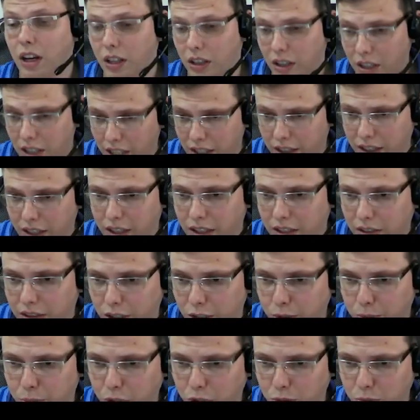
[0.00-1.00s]
Ладно,
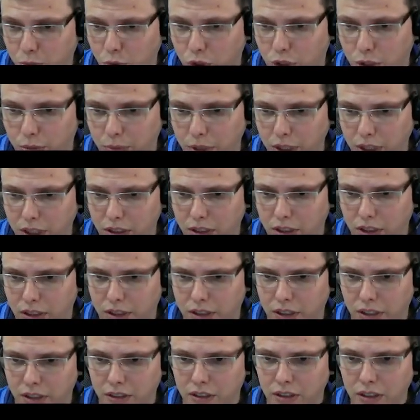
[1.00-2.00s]
давайте посмотрим.
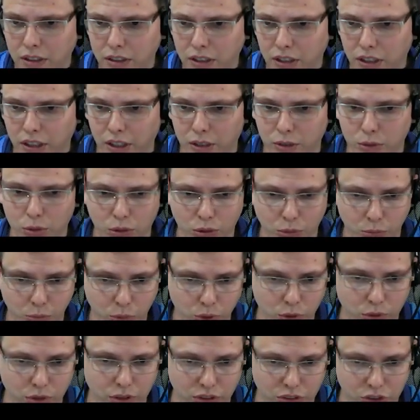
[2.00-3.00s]
Это те сделки, которые
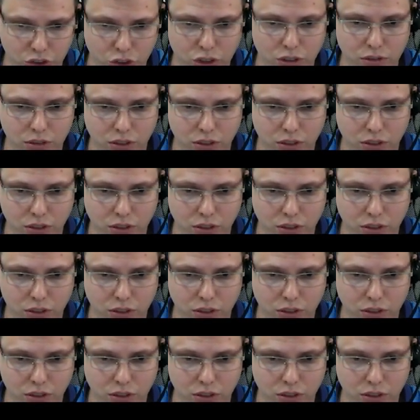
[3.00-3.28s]
были у нас с